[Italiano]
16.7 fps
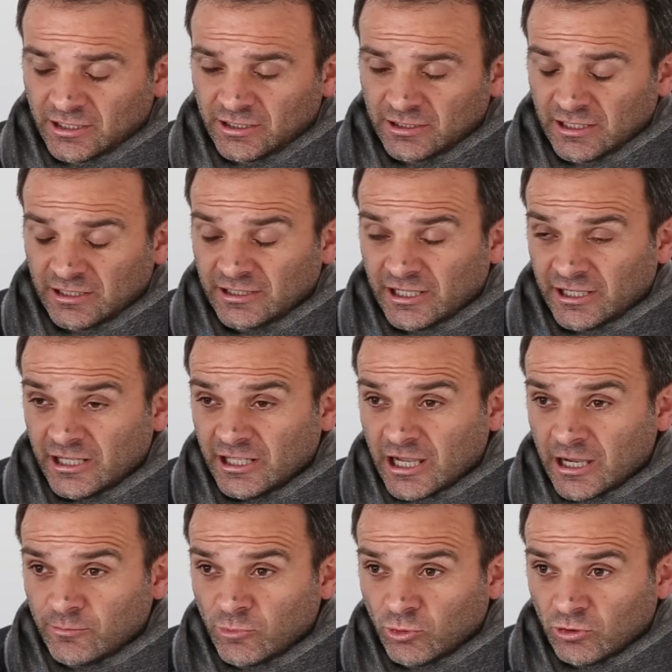di andare in
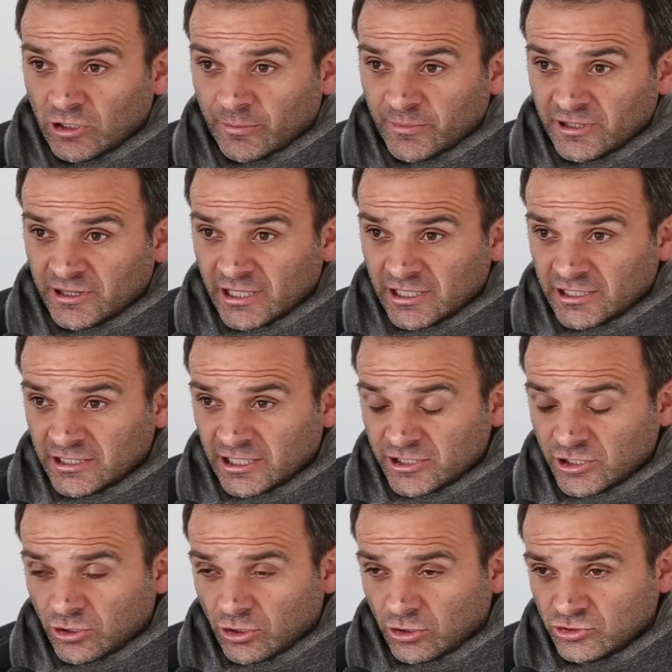campo con la mentalità
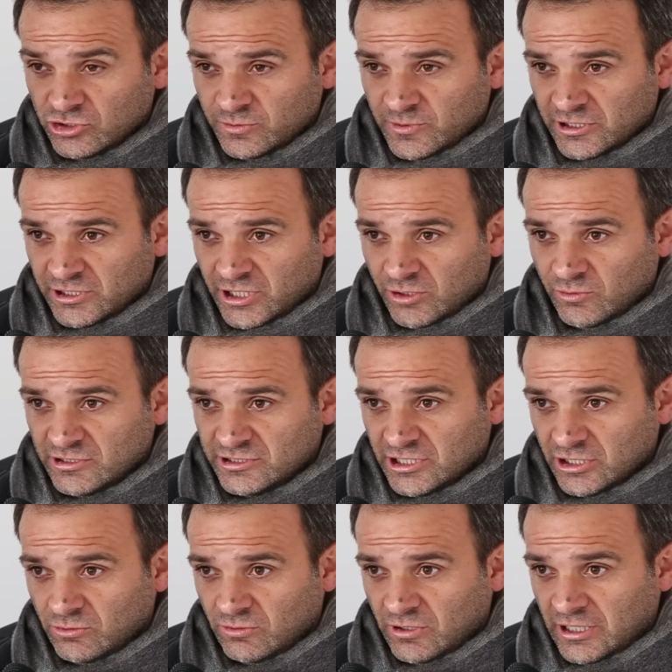di oggi, perché
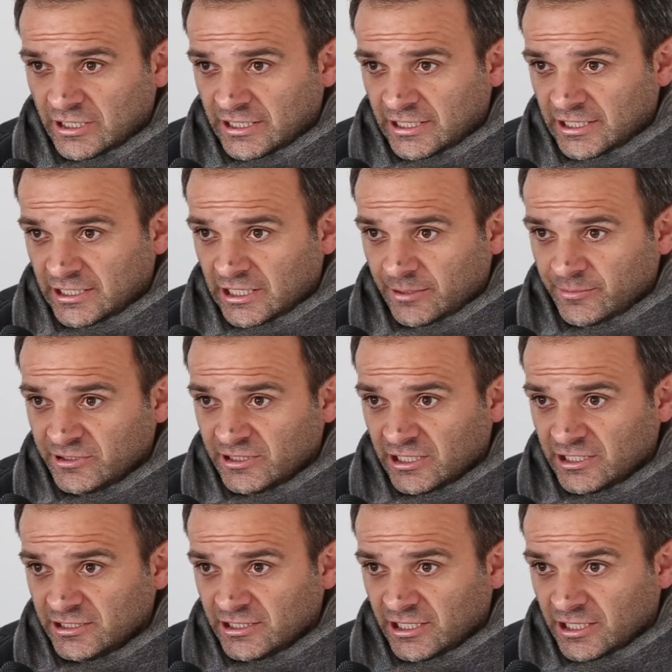questa qua è la
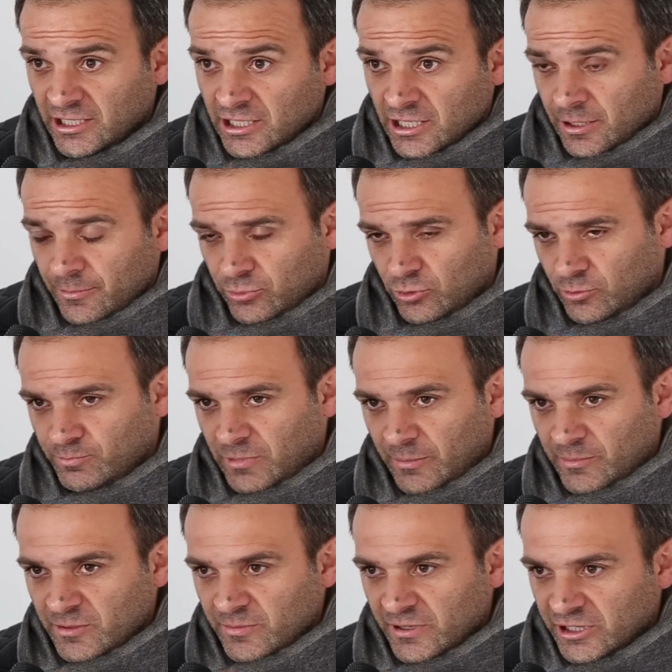mentalità
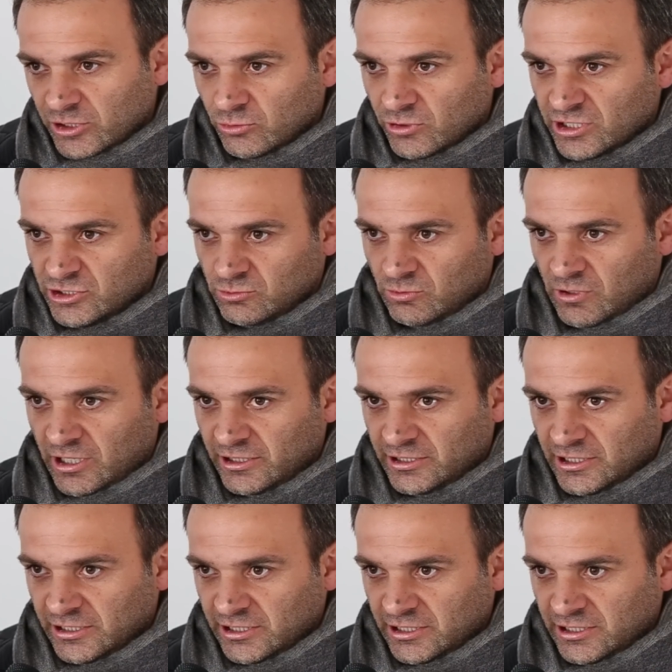probabilmente di una
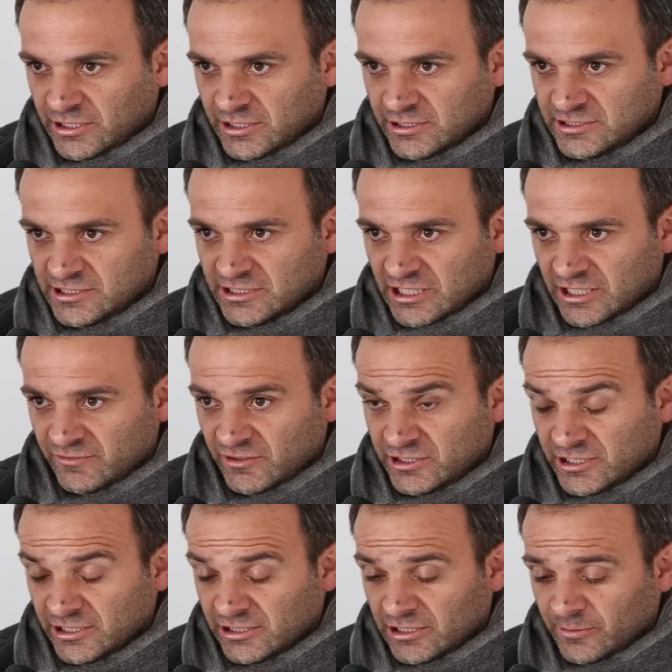squadra che si salva
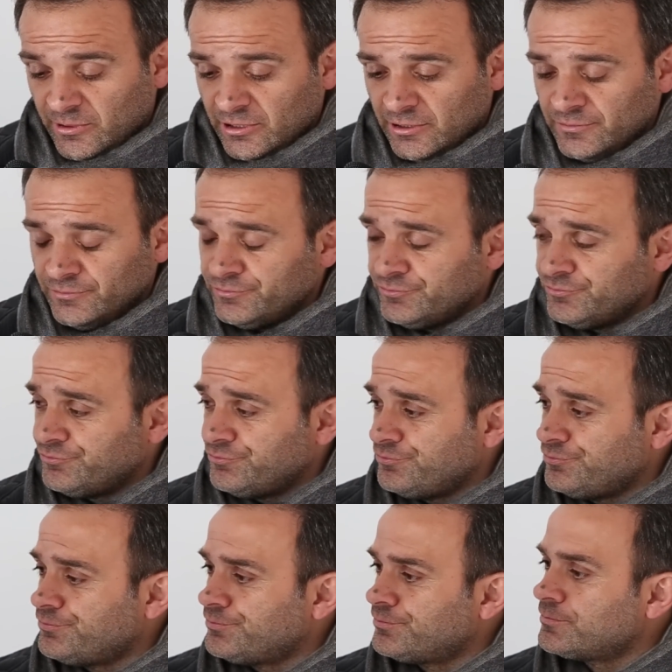direttamente.
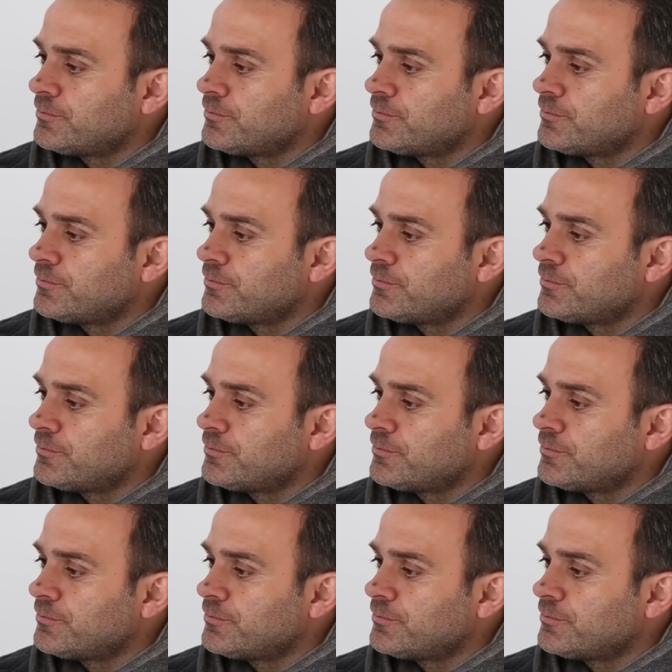Eppure